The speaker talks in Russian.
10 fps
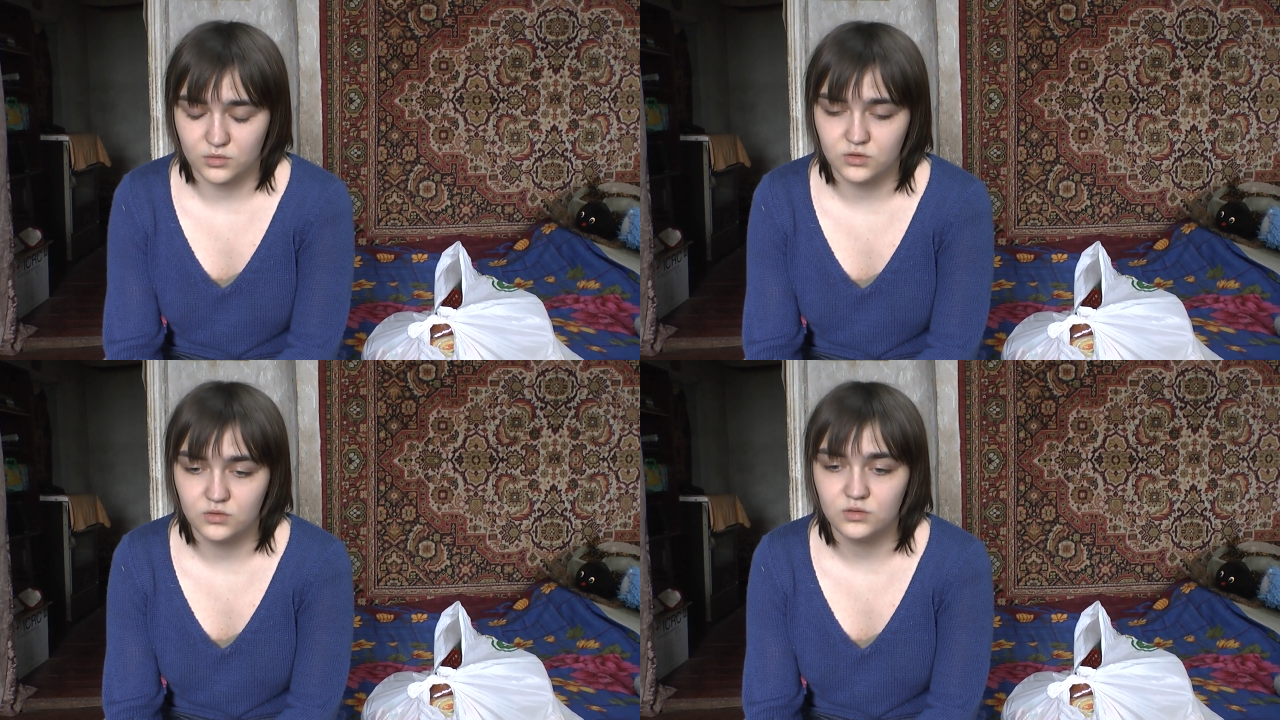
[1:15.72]

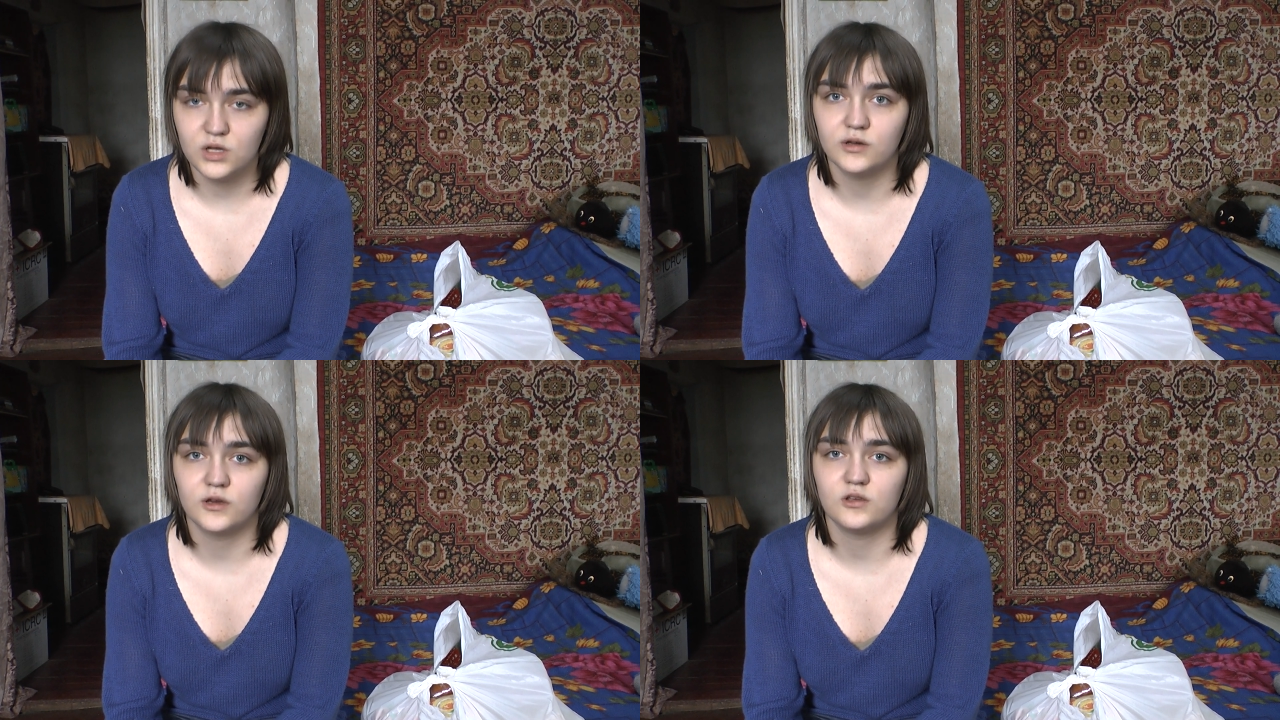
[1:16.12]
Ну
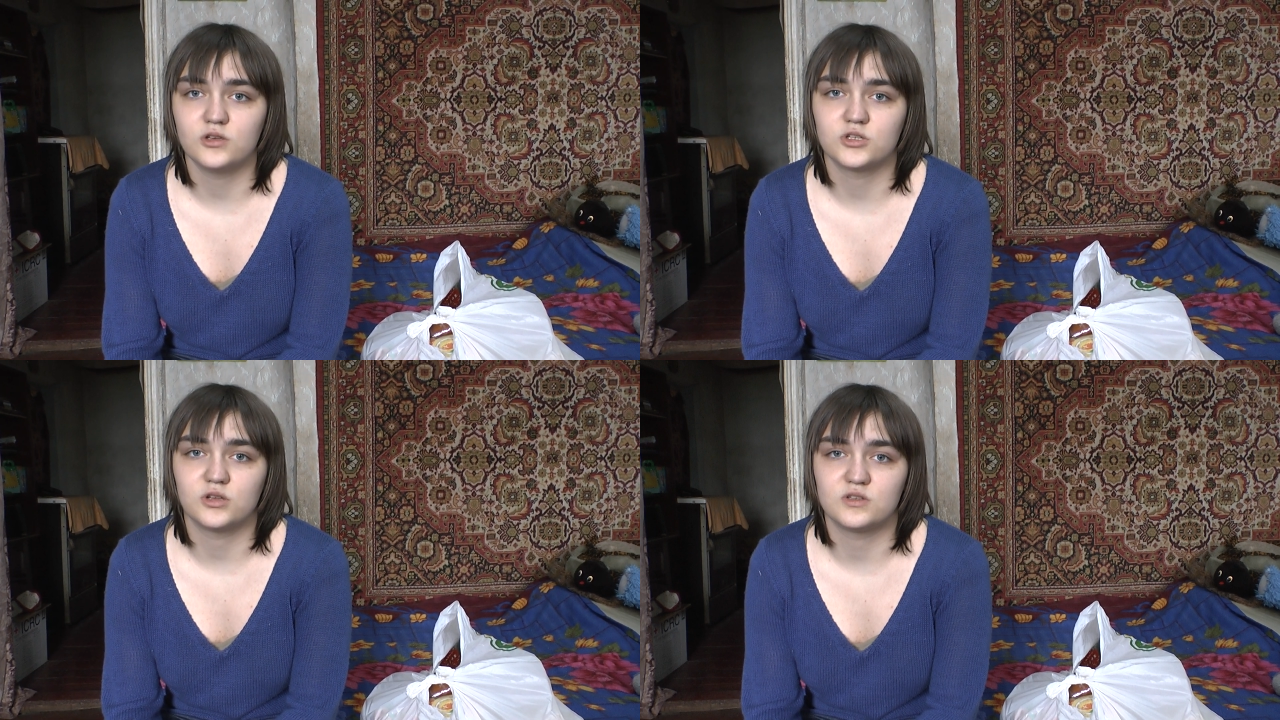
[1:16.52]
да,
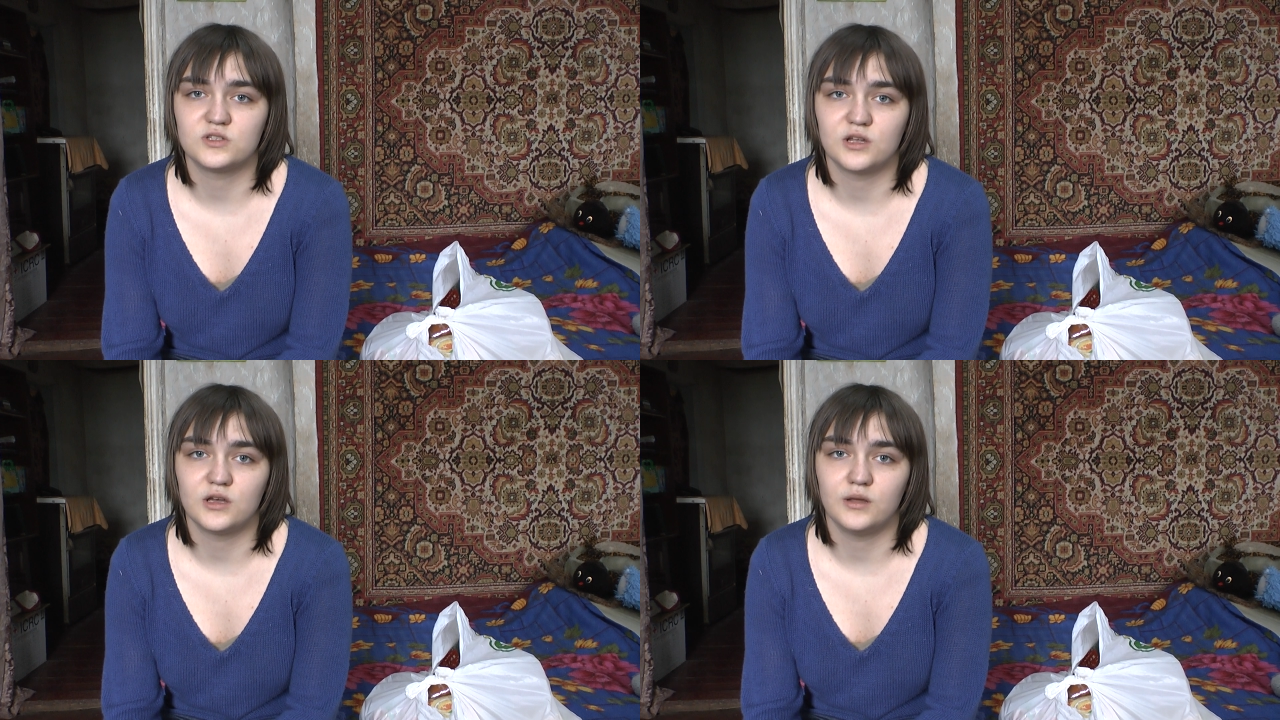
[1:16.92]
конечно,
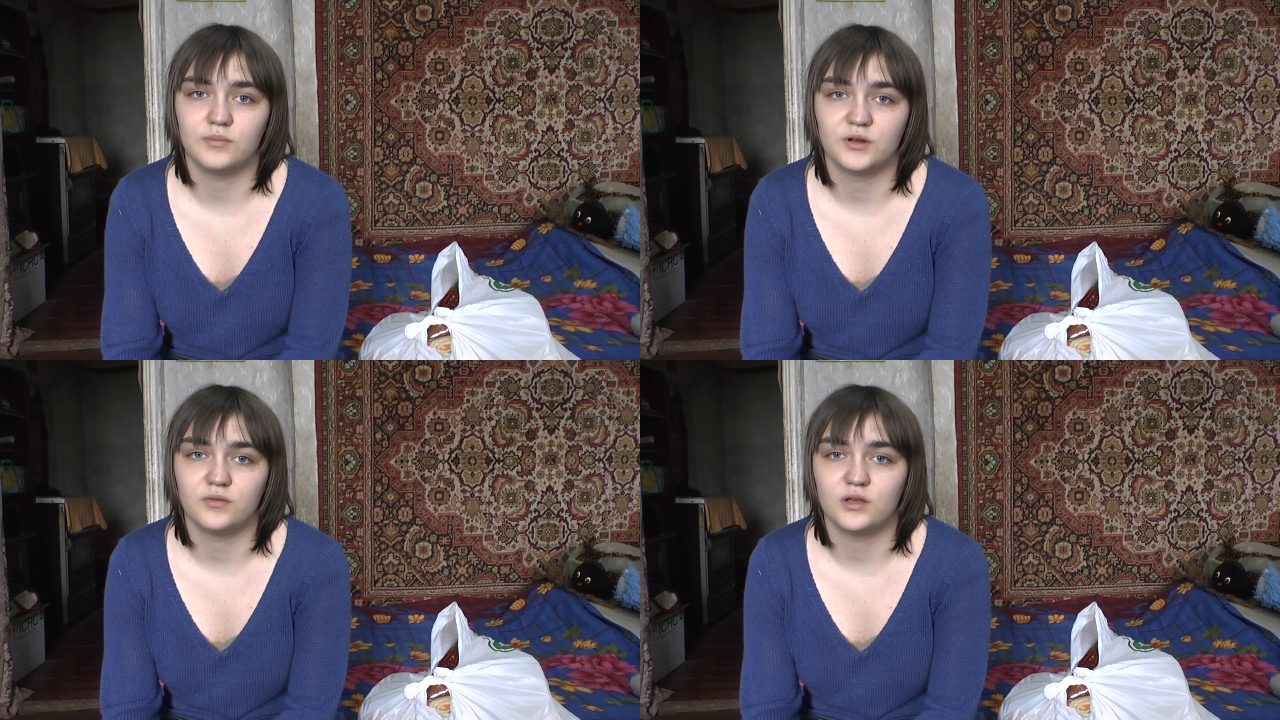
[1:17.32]
стали.
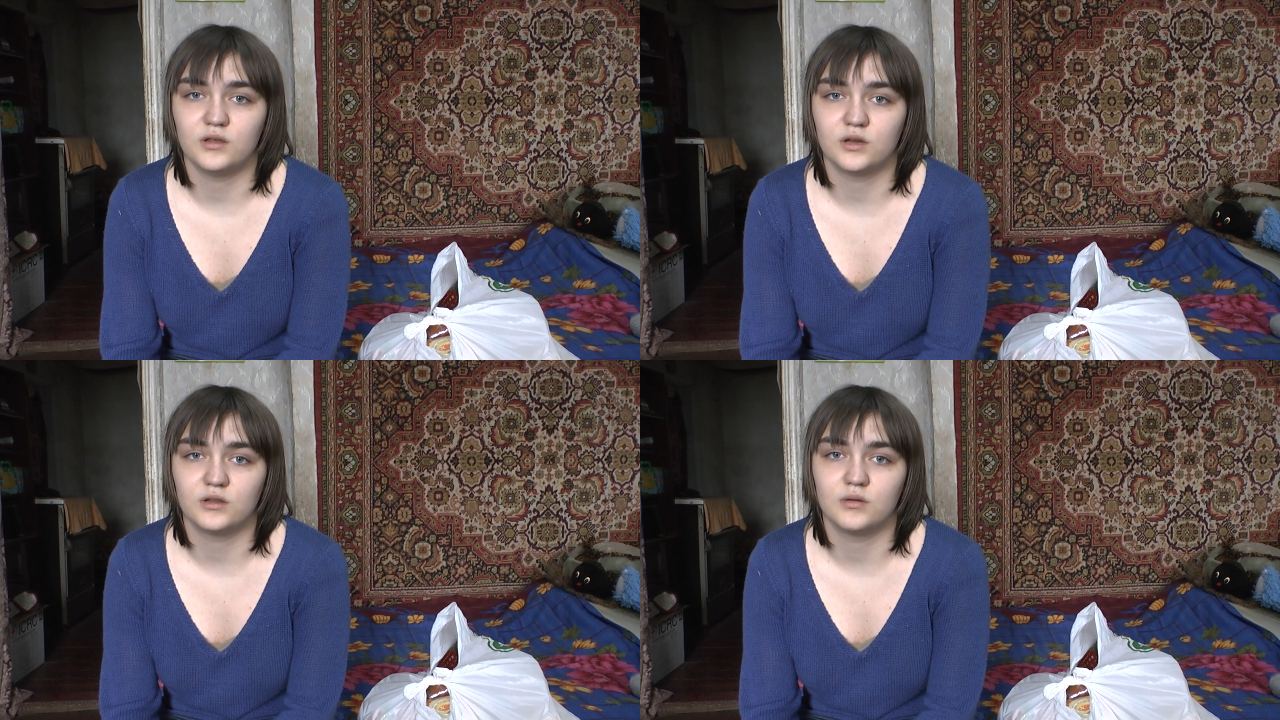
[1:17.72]
Правда,
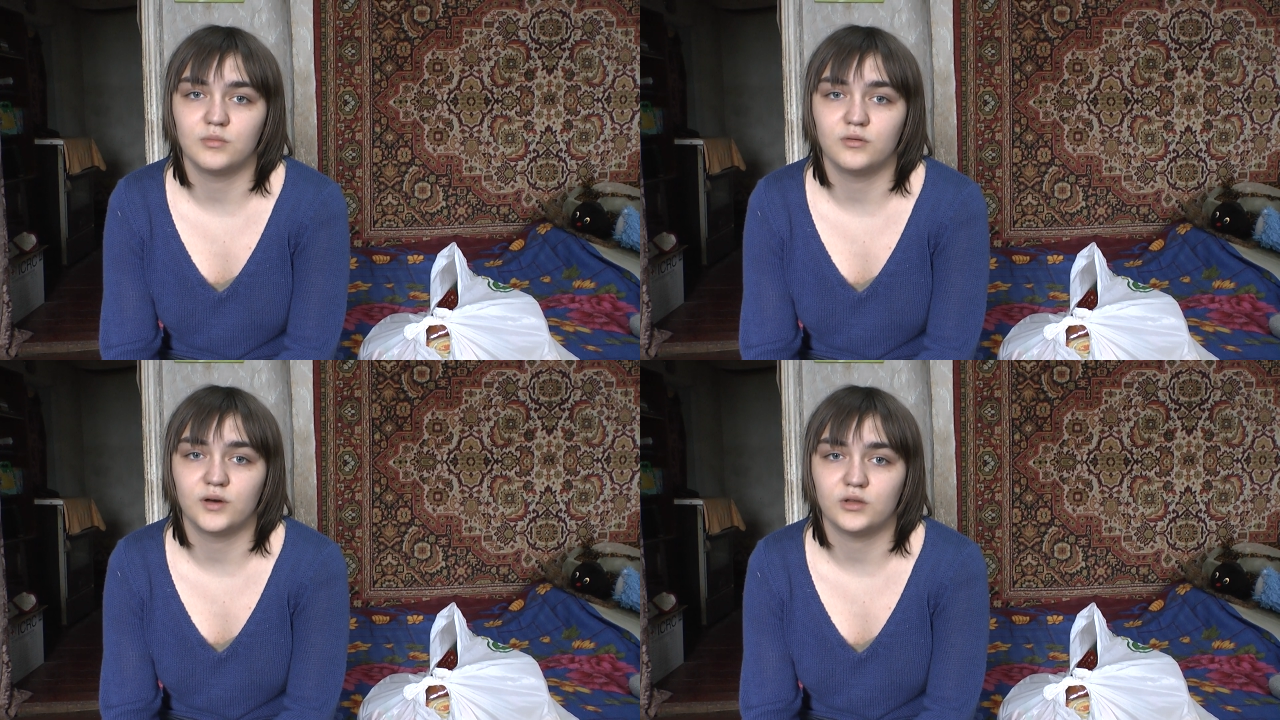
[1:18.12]
иногда
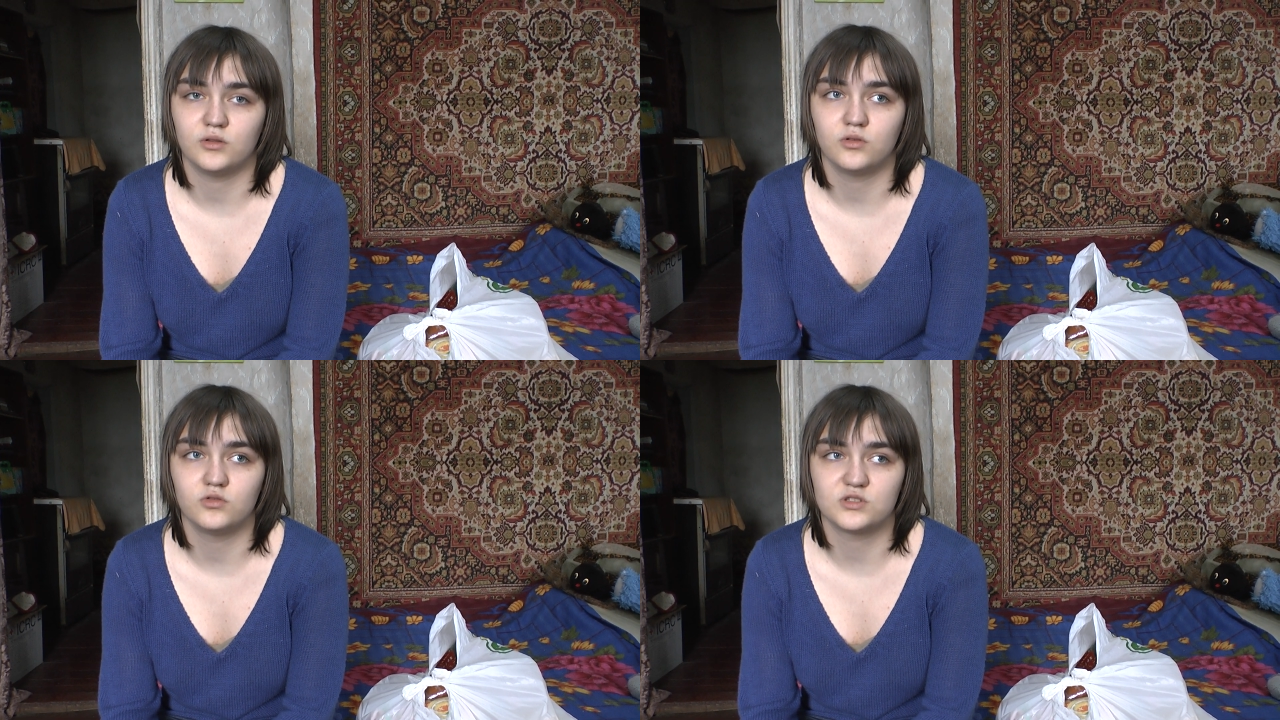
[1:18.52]
бывает
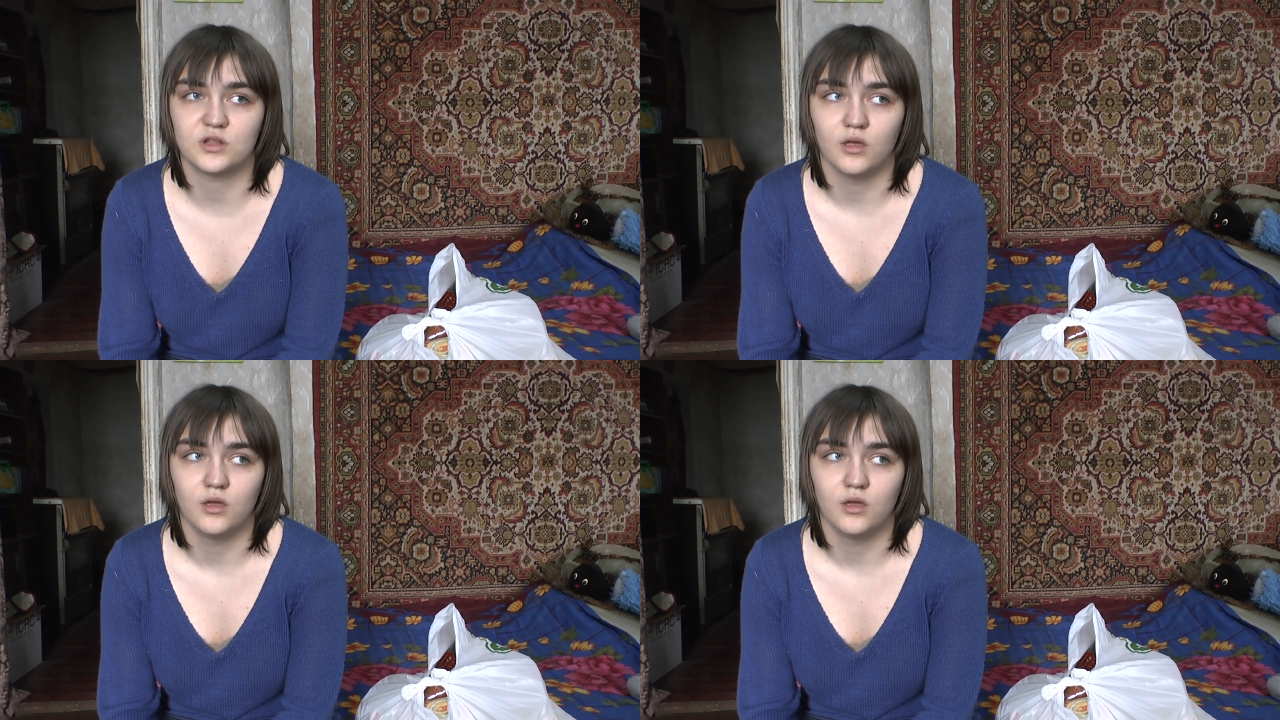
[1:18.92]
грустно.